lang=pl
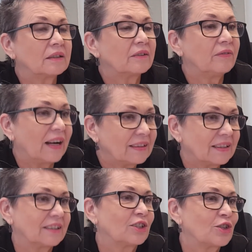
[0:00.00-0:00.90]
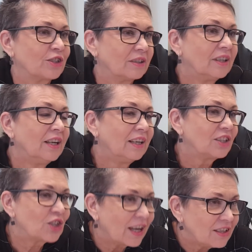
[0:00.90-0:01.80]
kwadrat czy
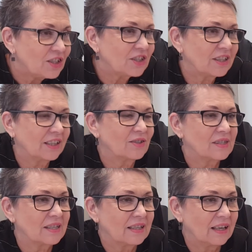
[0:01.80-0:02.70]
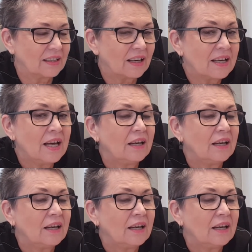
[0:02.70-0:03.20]
część tego zeznania